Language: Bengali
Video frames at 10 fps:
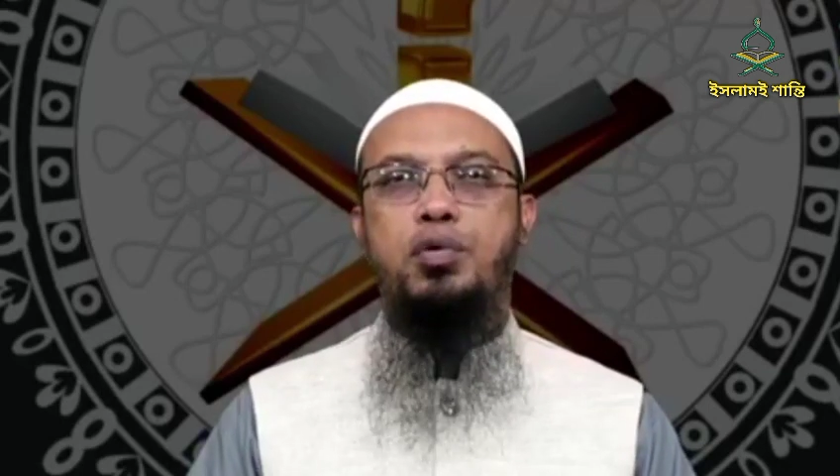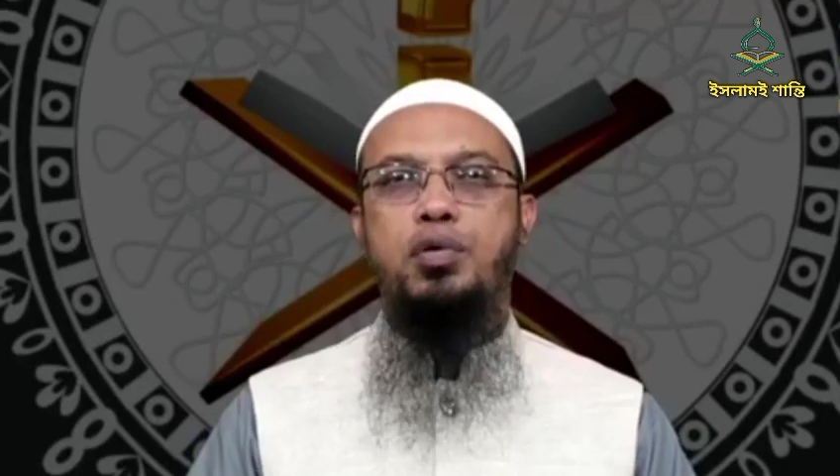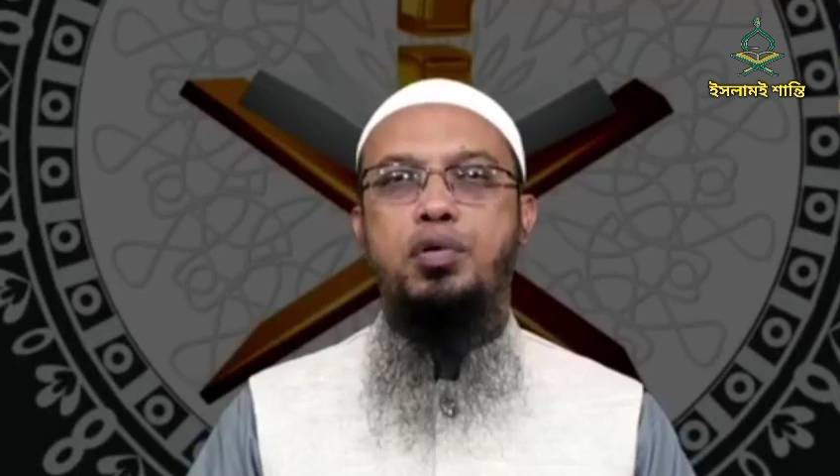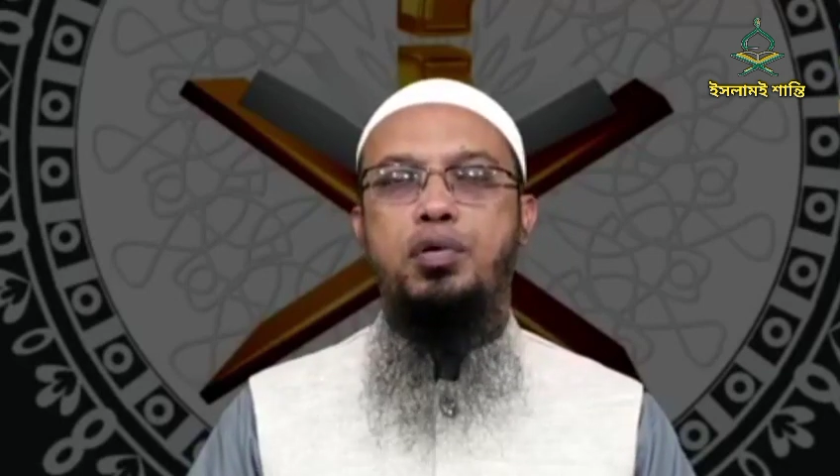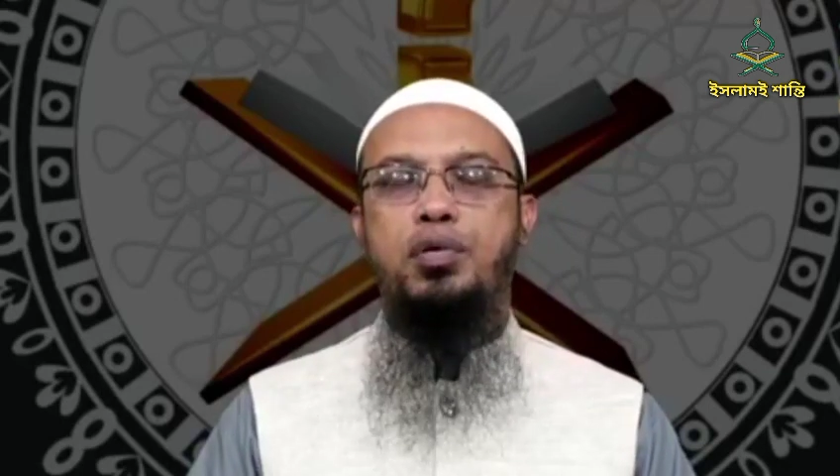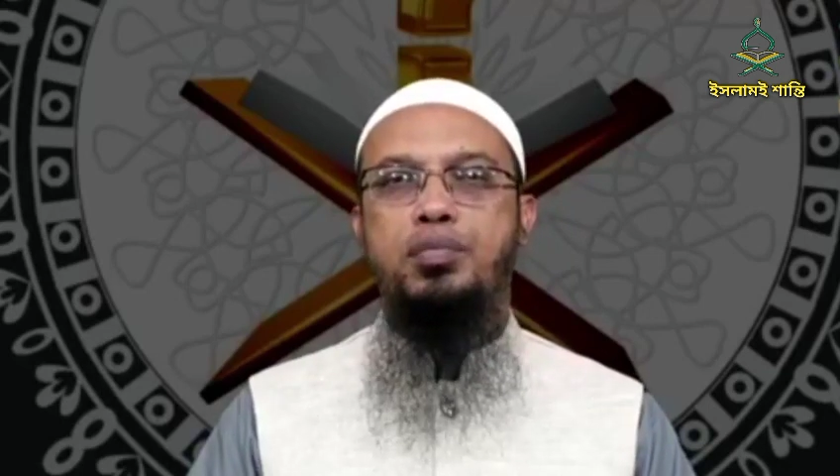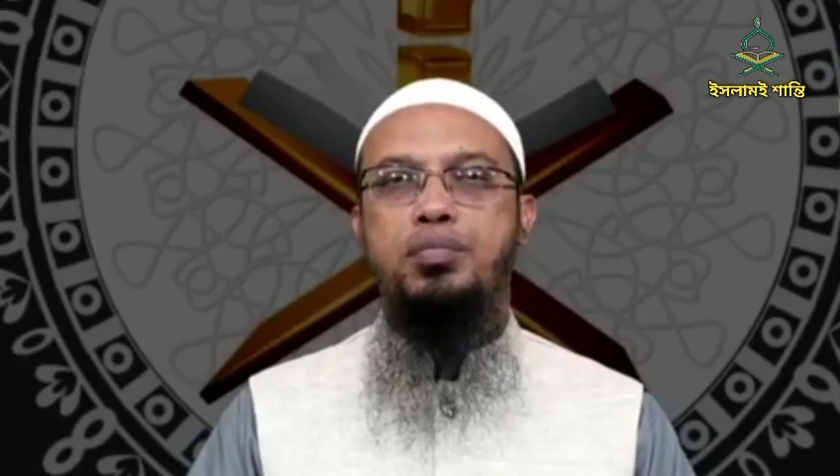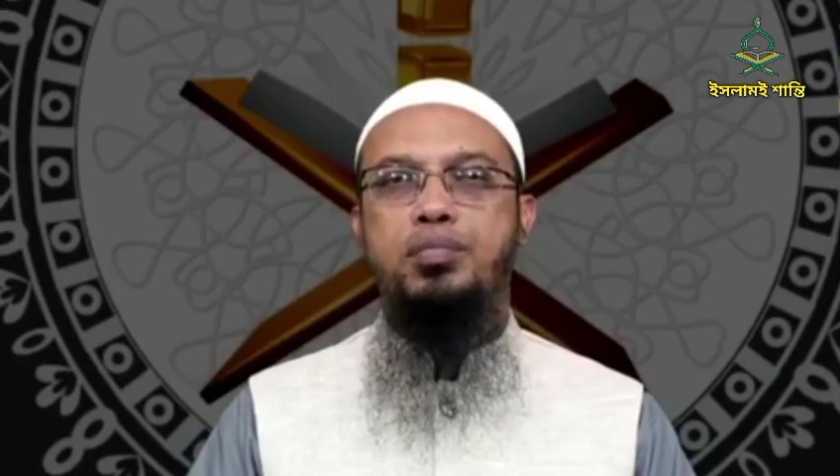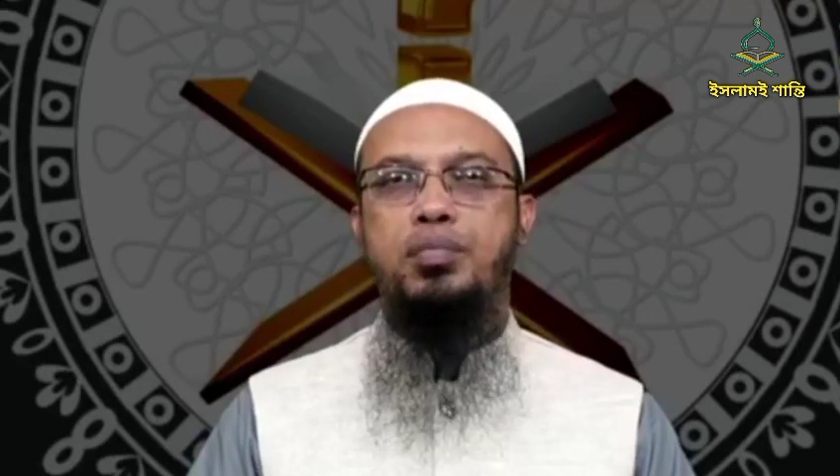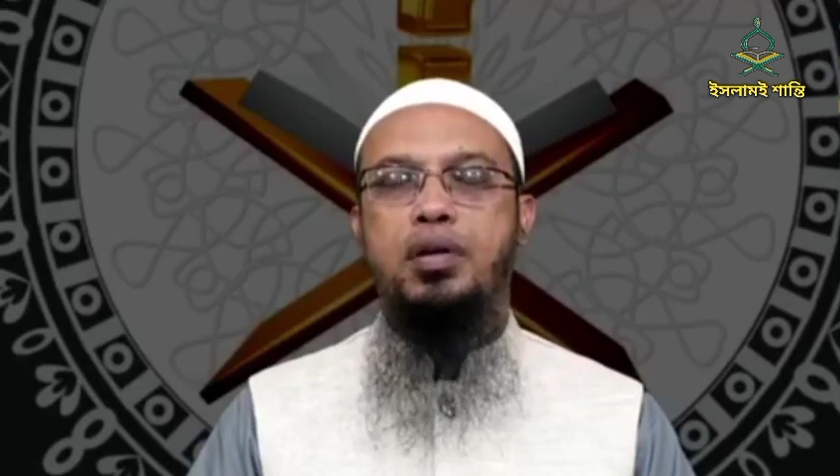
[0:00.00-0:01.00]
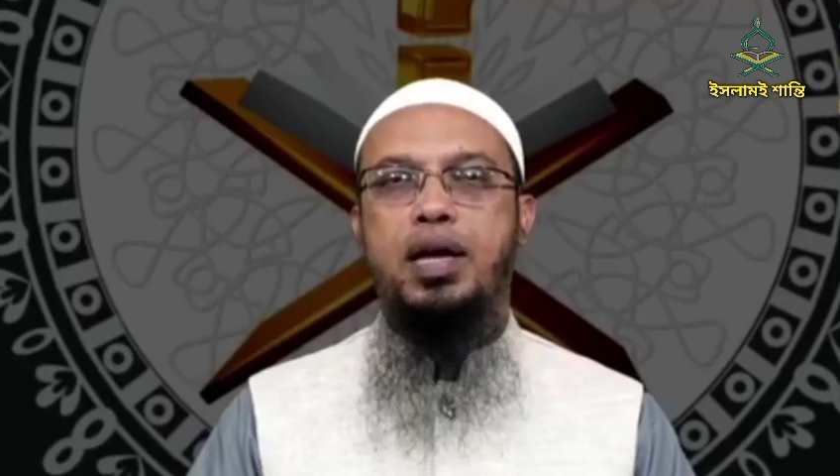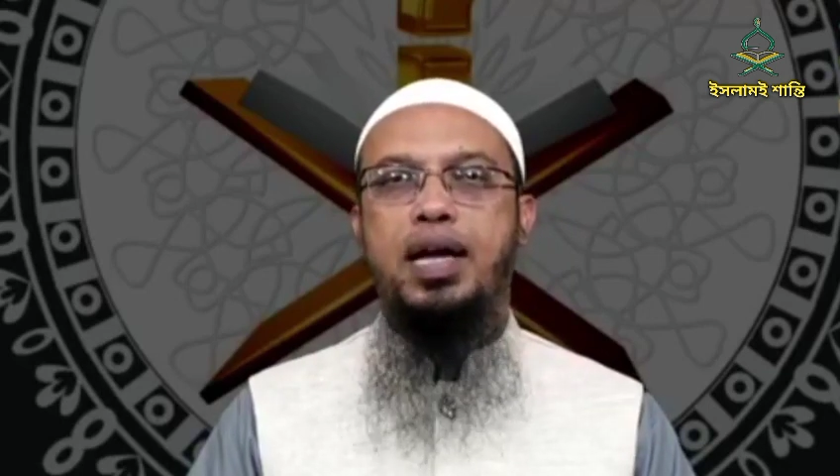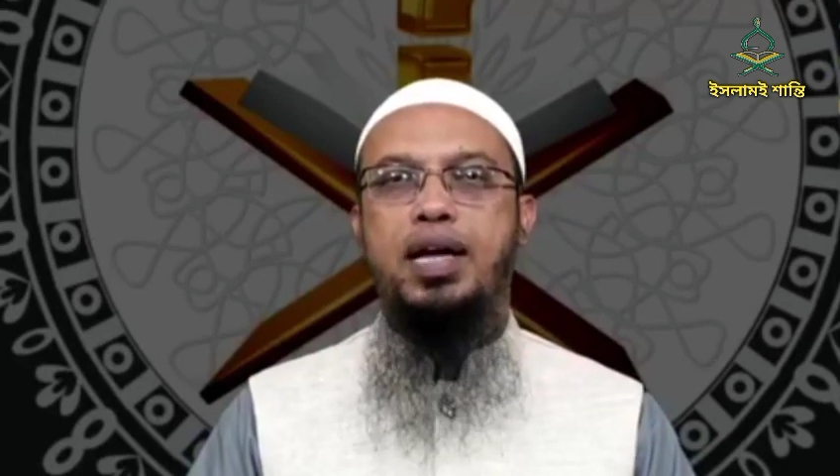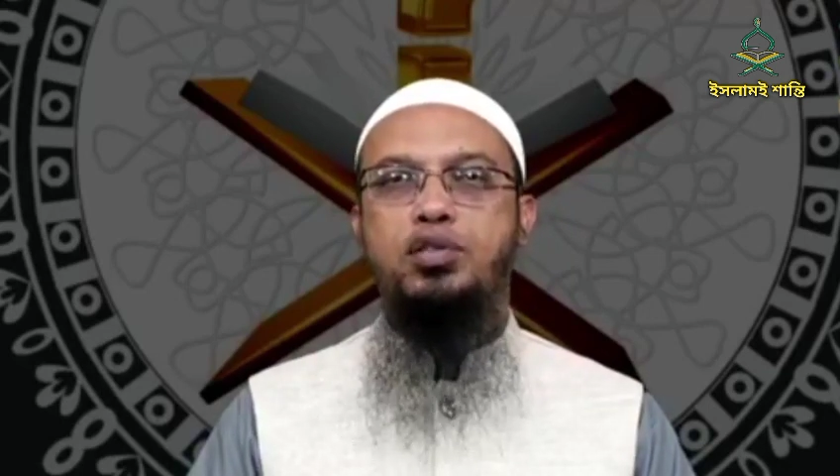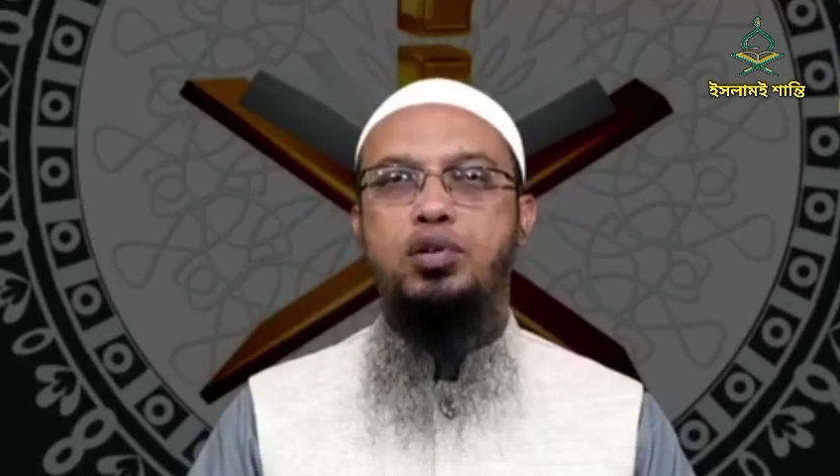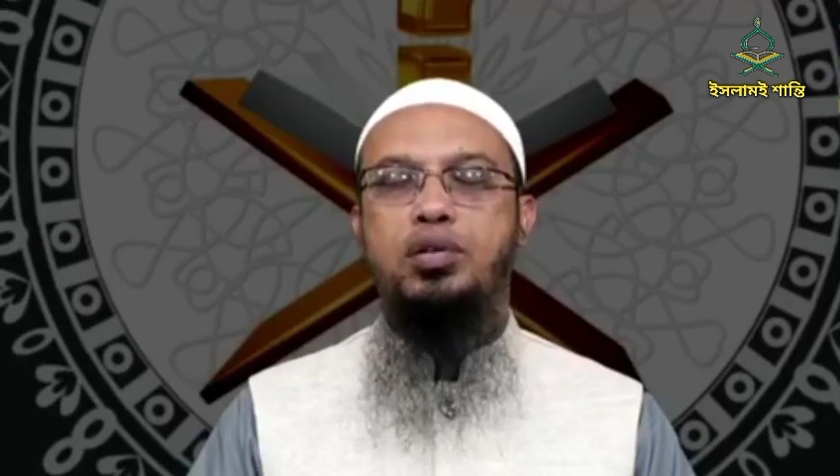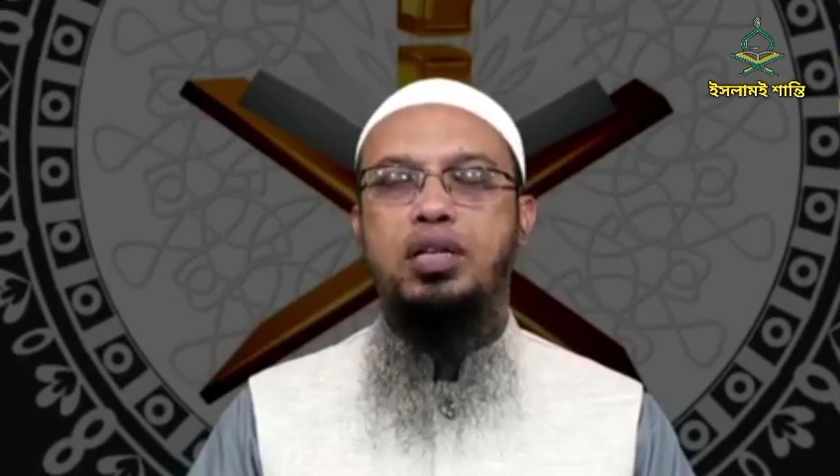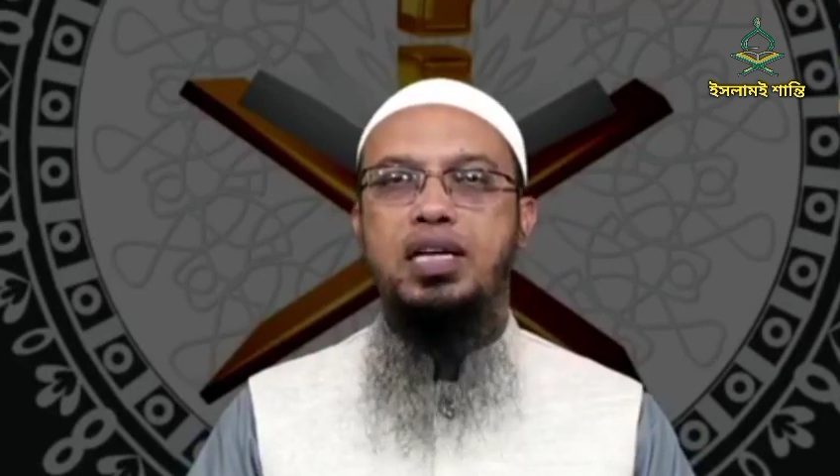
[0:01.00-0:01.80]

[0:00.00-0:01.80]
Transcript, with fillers: অন্য একজন